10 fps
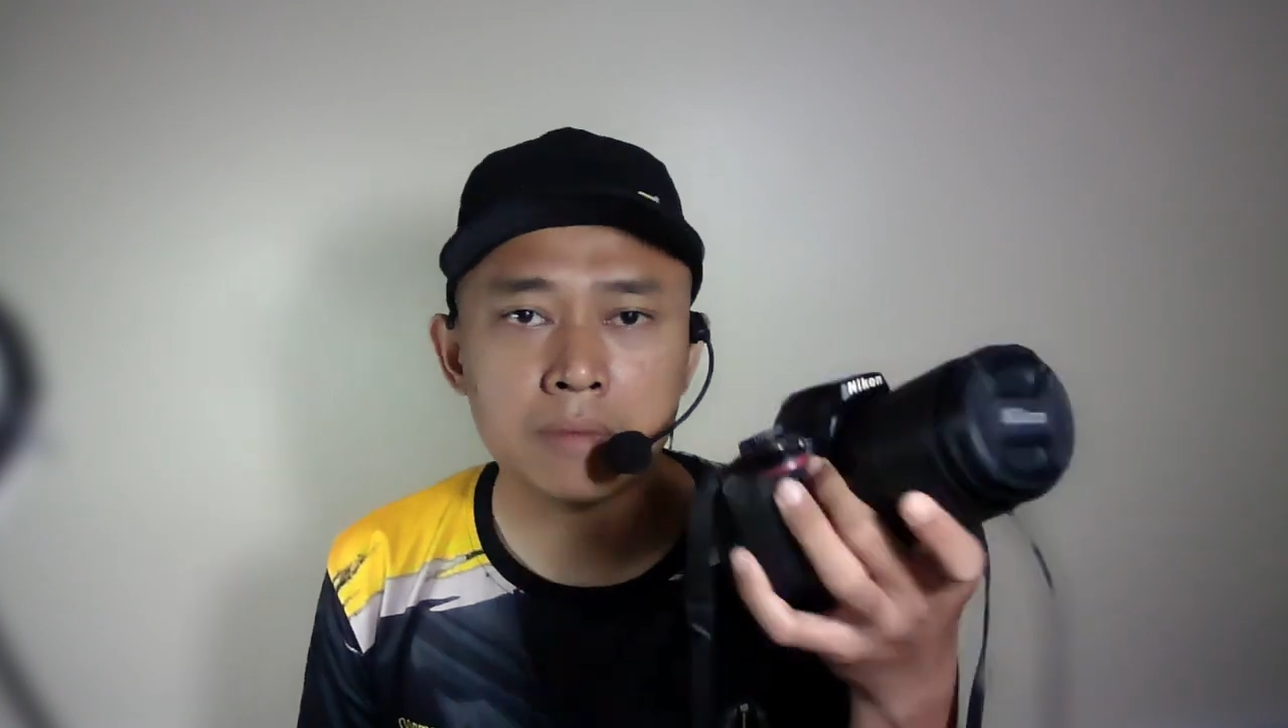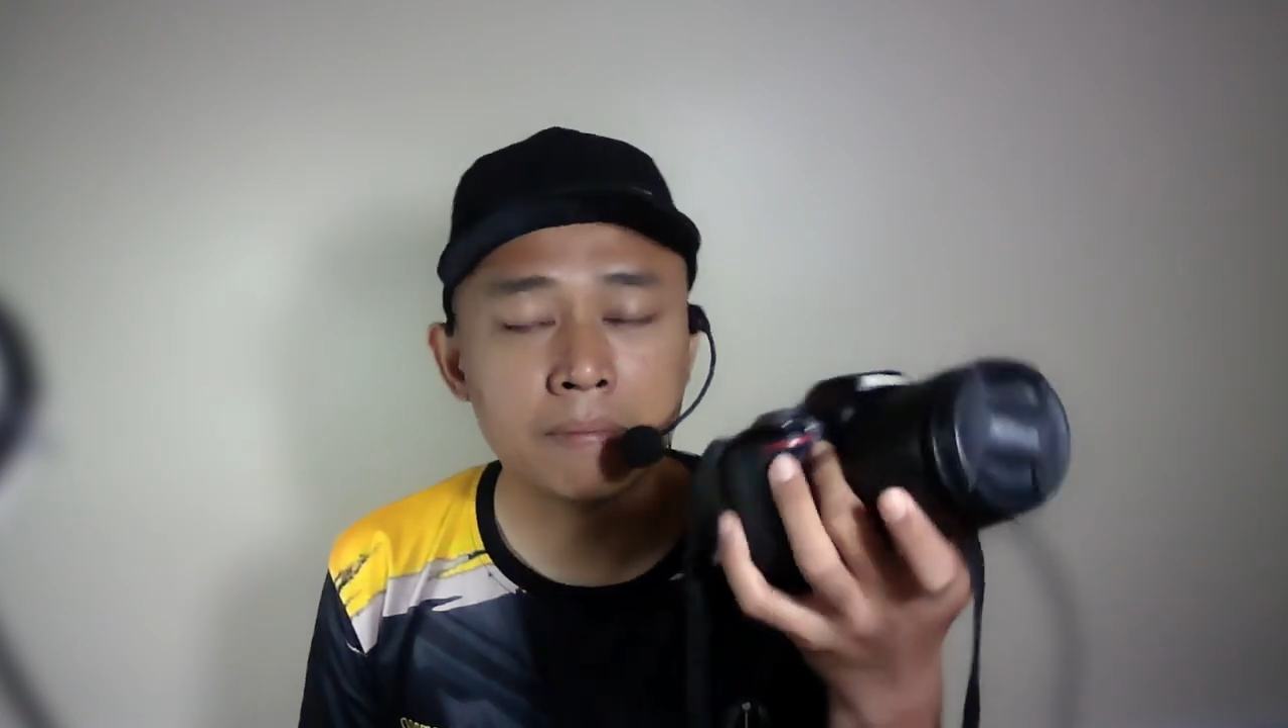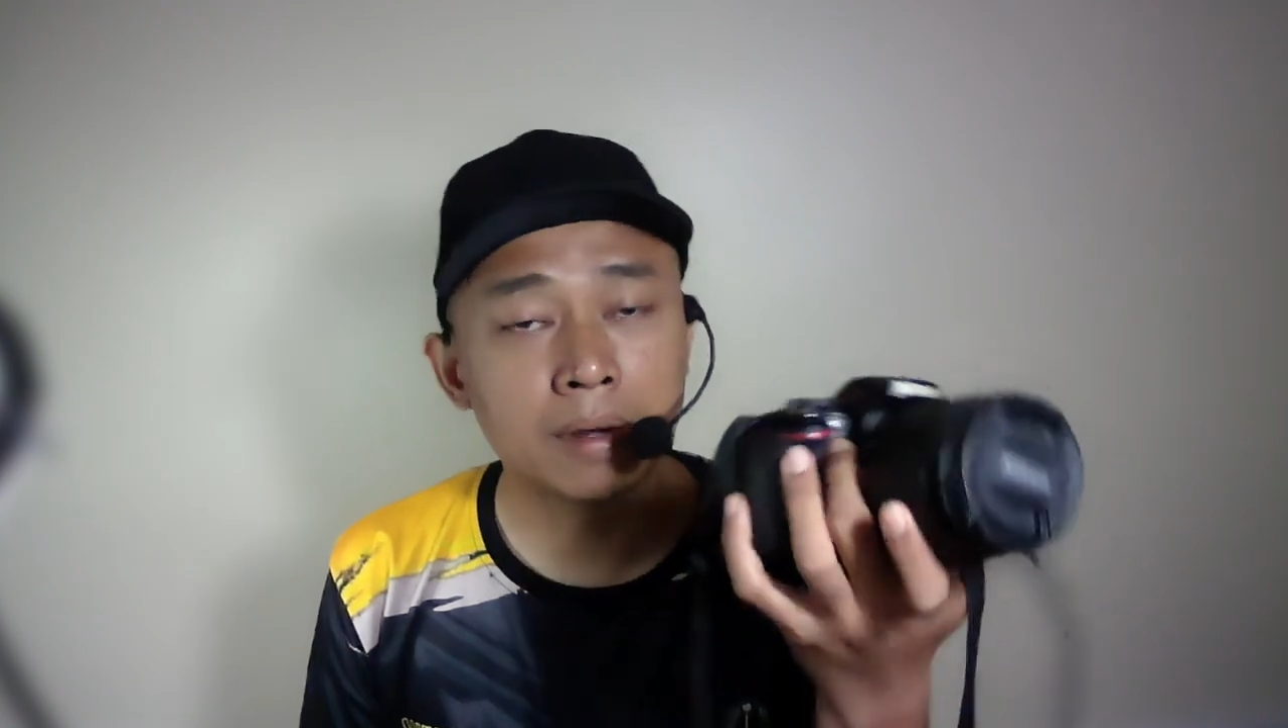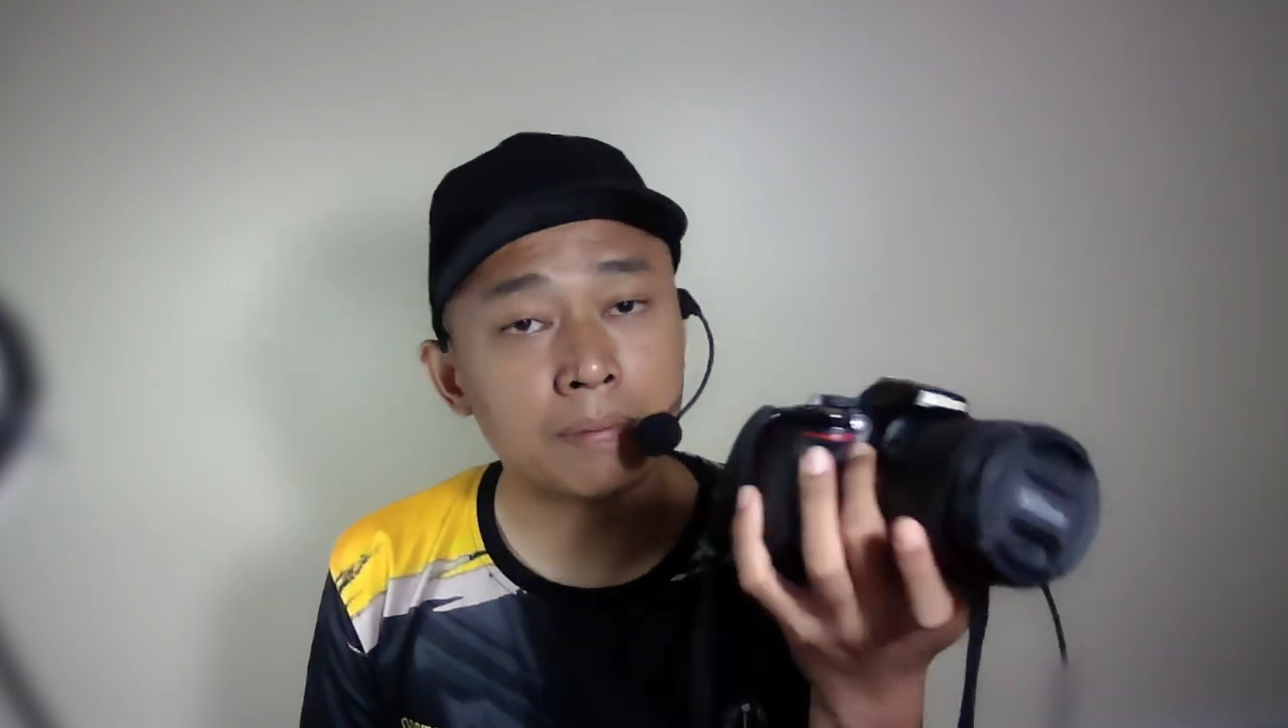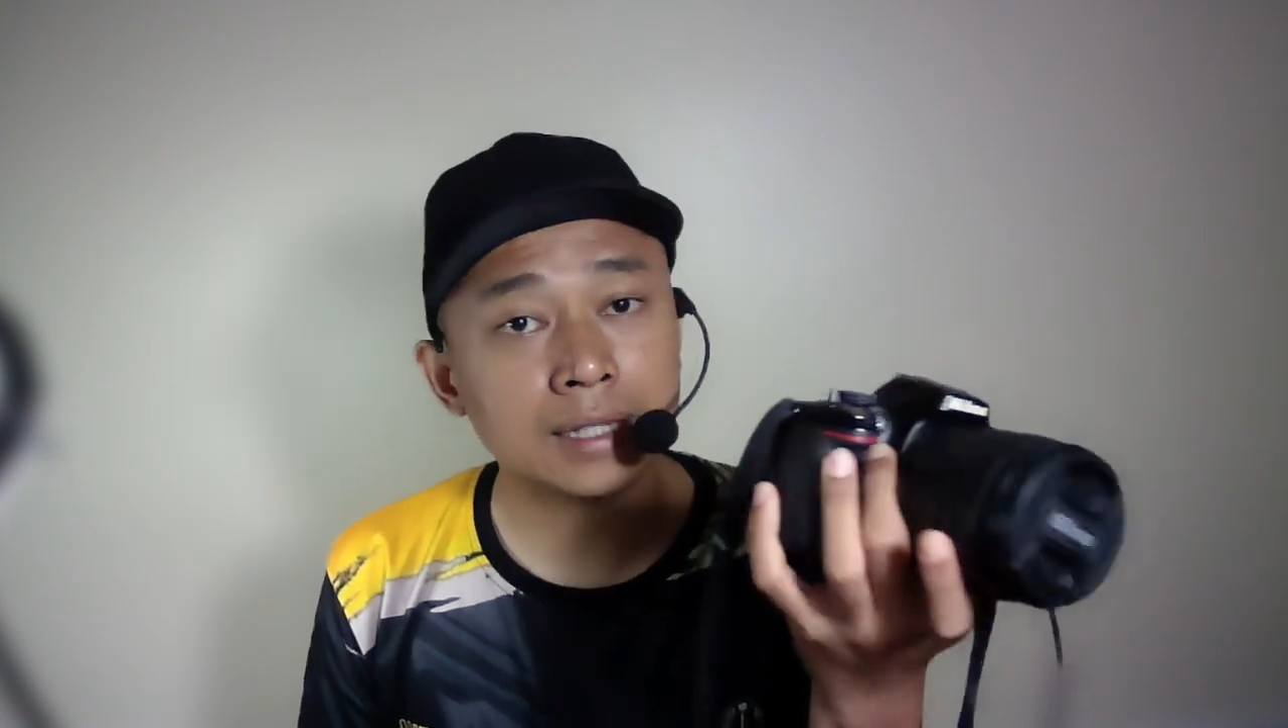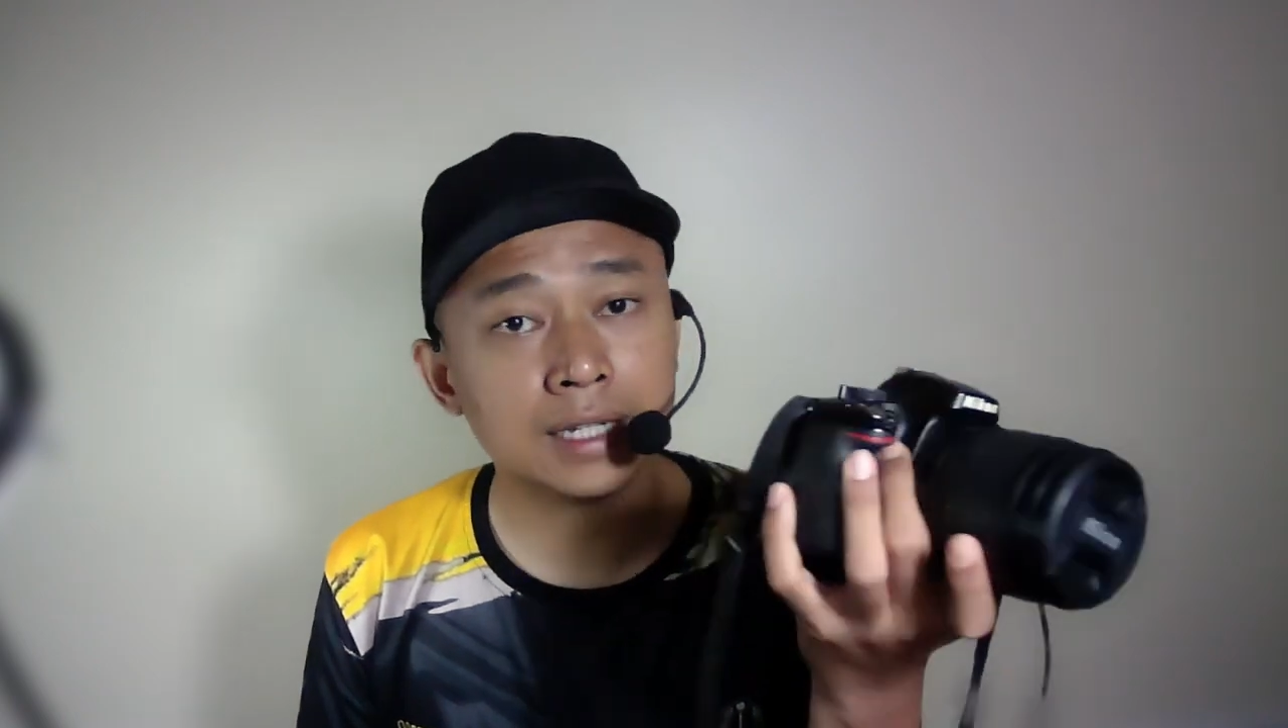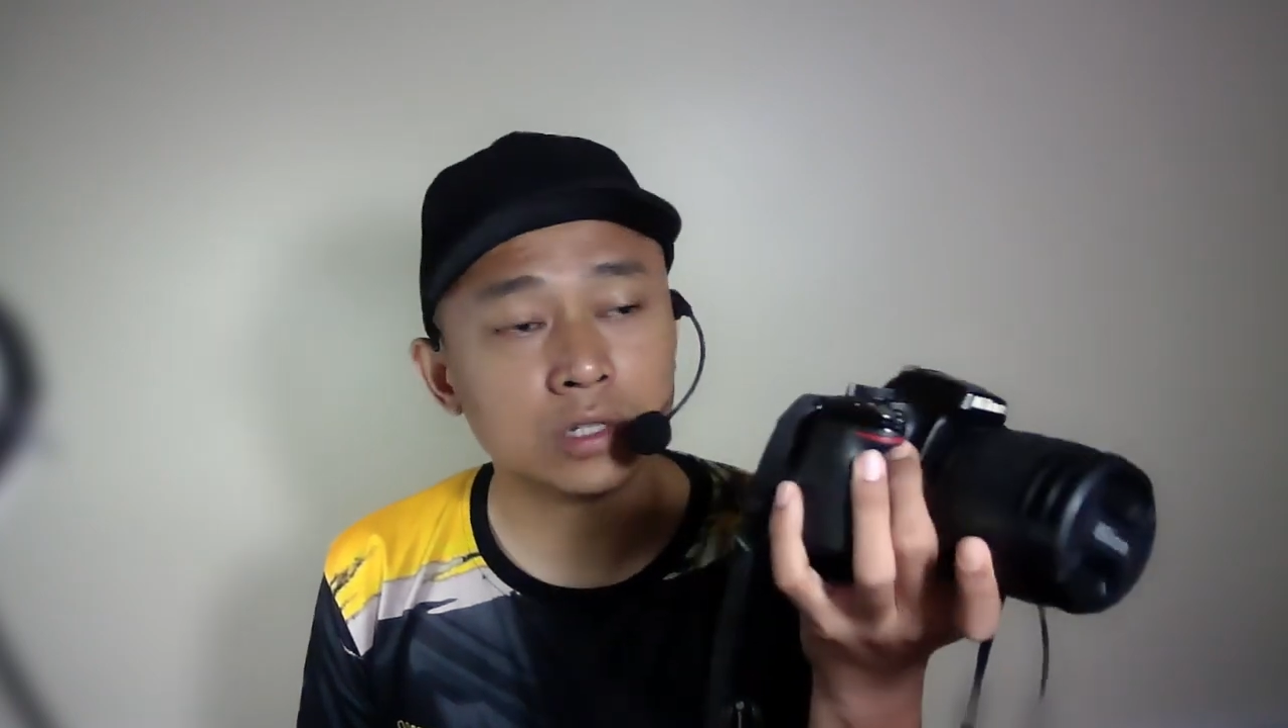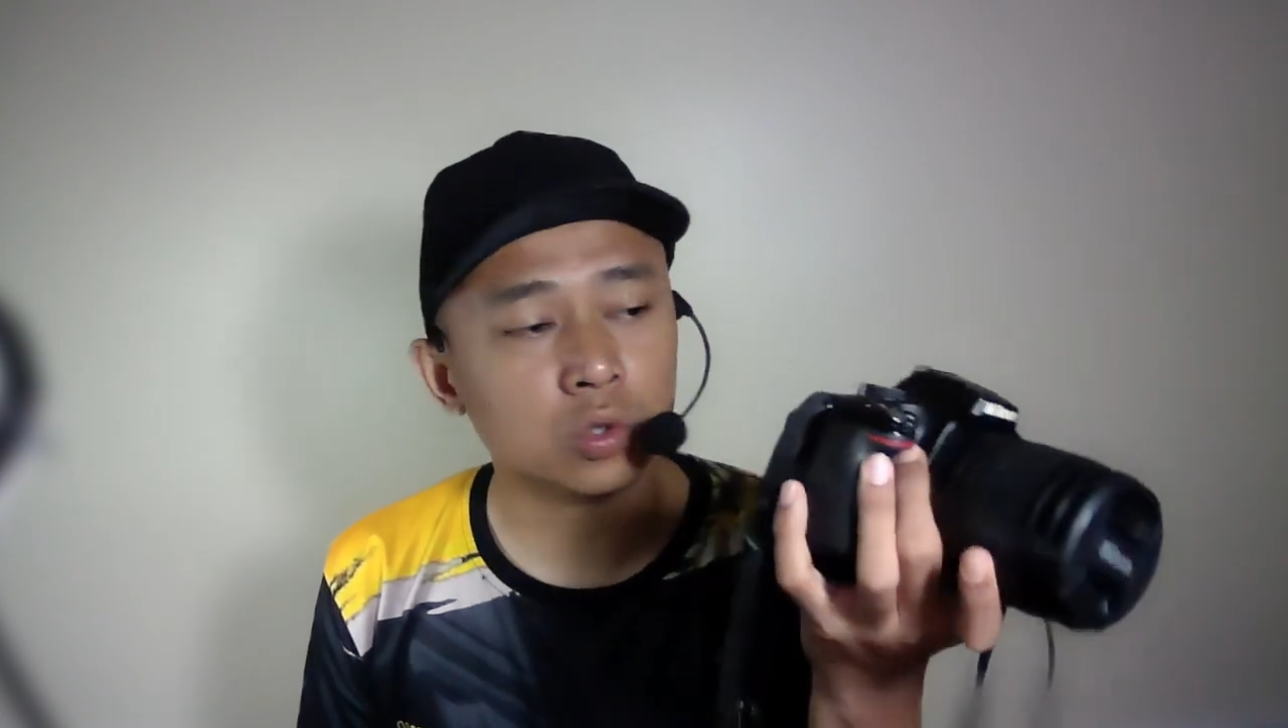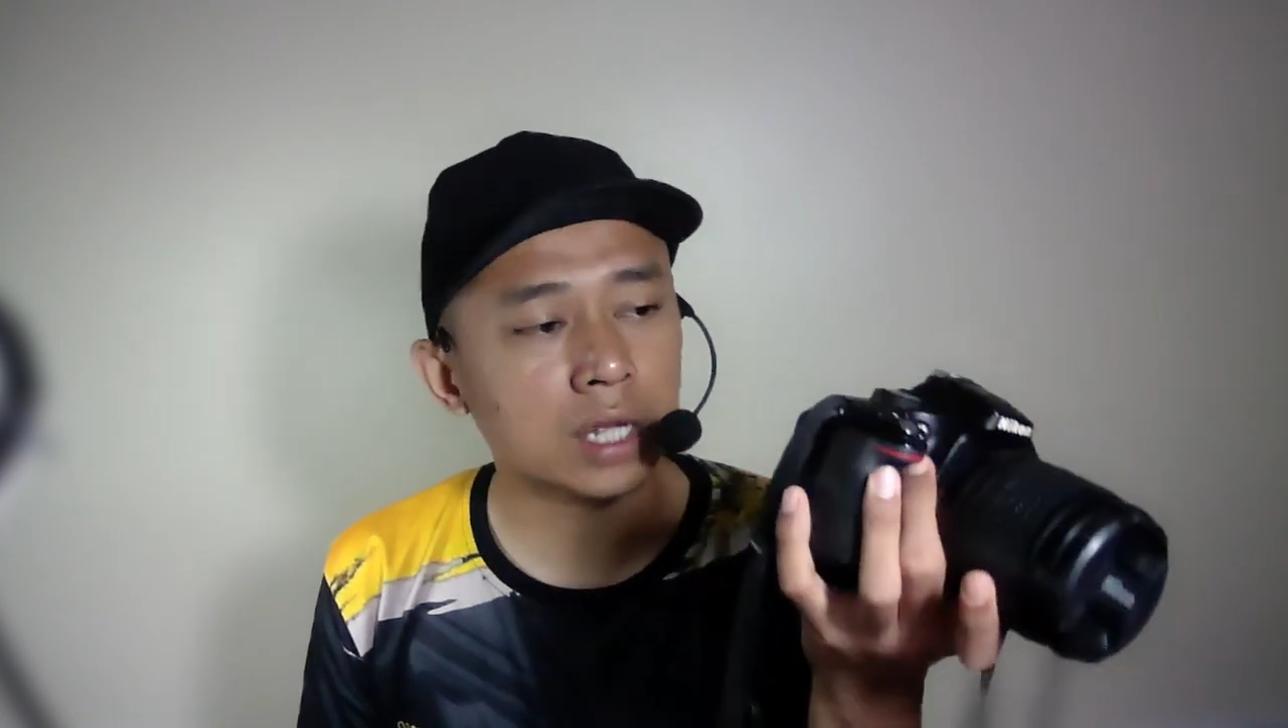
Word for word: memperpanjang